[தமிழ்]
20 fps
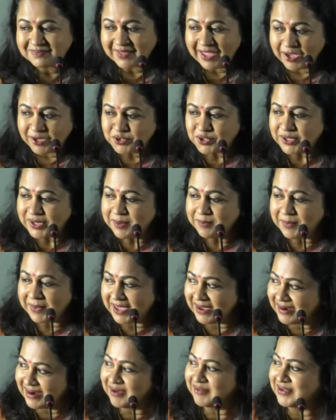ஆக்சுவலாக
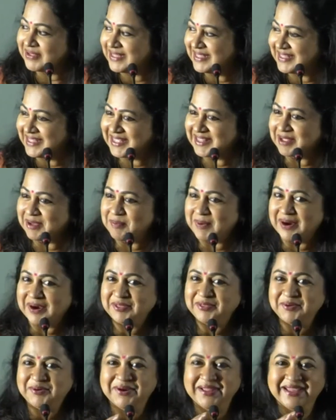மெயினாக வந்தது இந்த
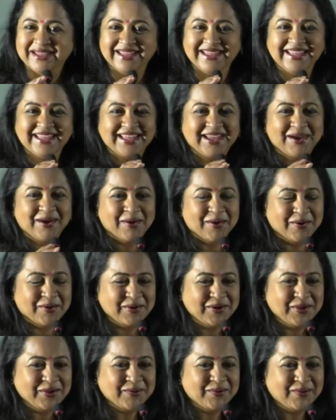படத்தோட
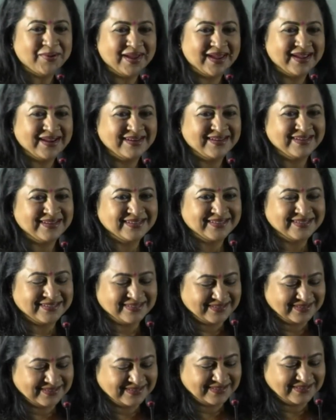ஆடியோ அண்ட்
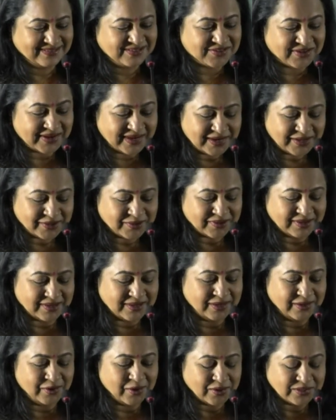ட்ரெய்லர்
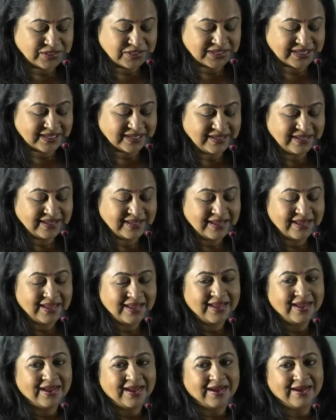லான்ச்சுக்கு
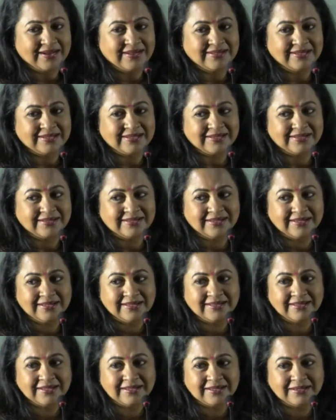அதுக்கு
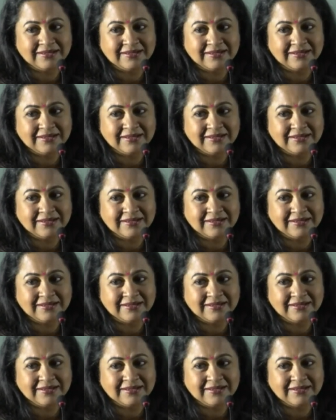இந்த